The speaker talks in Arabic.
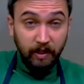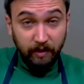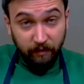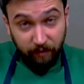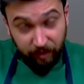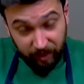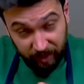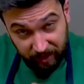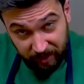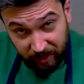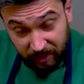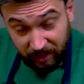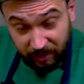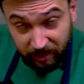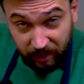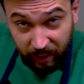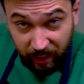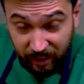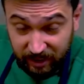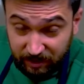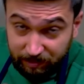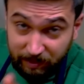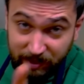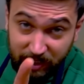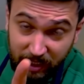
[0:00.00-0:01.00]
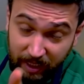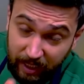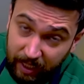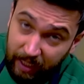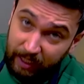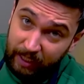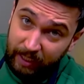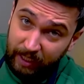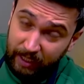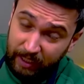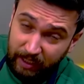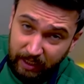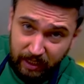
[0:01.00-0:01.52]
في كثير ناس بتقول لك
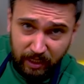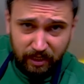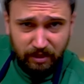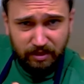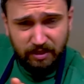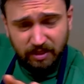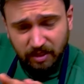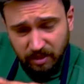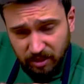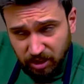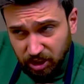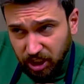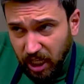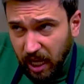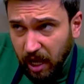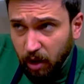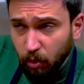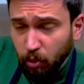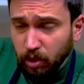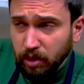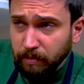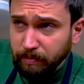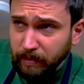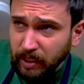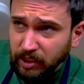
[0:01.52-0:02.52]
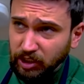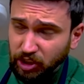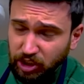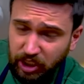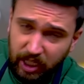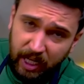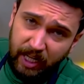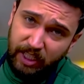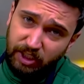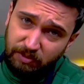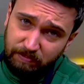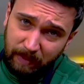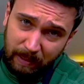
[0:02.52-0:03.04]
اخي شاورما
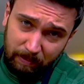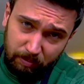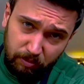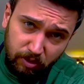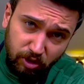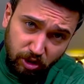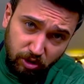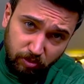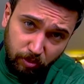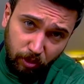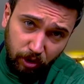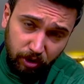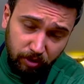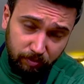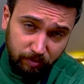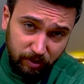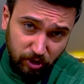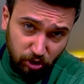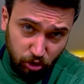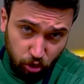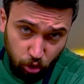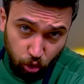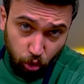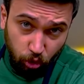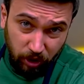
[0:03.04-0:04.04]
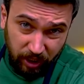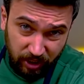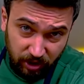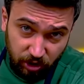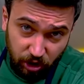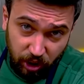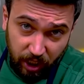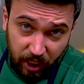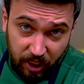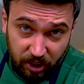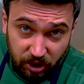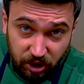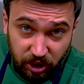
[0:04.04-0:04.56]
الدجاج ما بتزبط بصدور
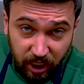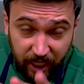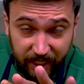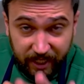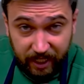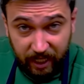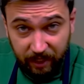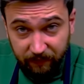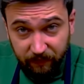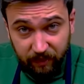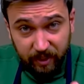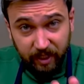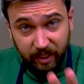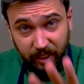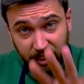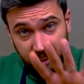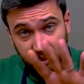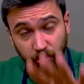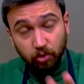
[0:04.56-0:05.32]
الدجاج انا على فكره على